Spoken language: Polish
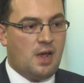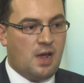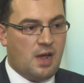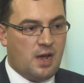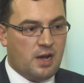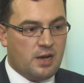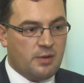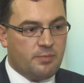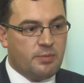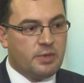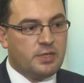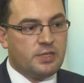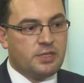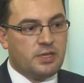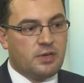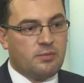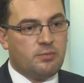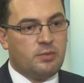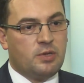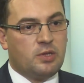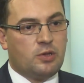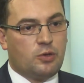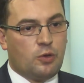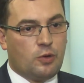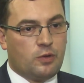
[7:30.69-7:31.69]
ale
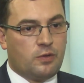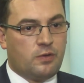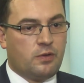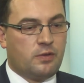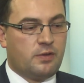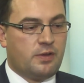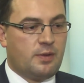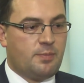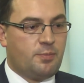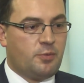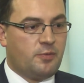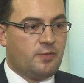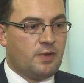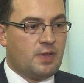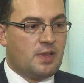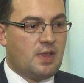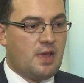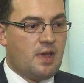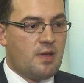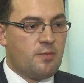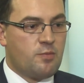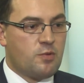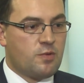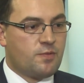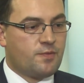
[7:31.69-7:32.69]
będziemy to, co
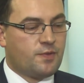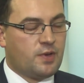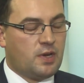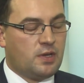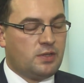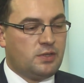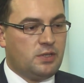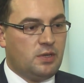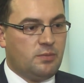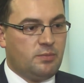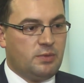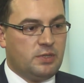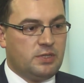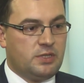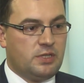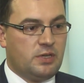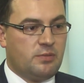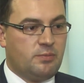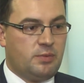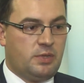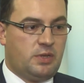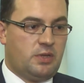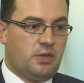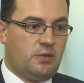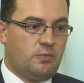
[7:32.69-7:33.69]
zapowiadałem już wcześniej,
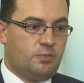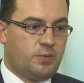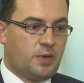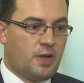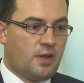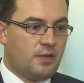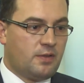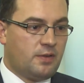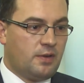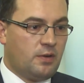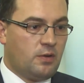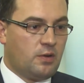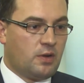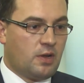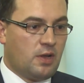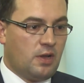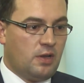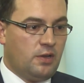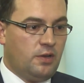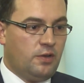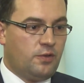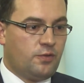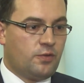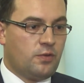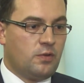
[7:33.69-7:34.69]
będziemy tę pracę
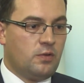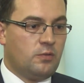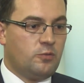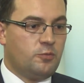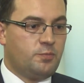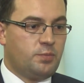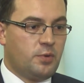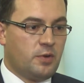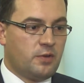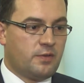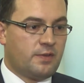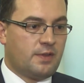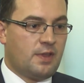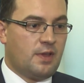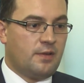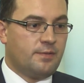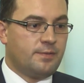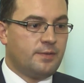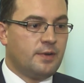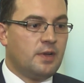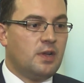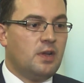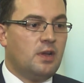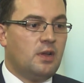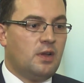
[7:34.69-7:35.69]
organiczną u
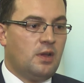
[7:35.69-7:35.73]
podstaw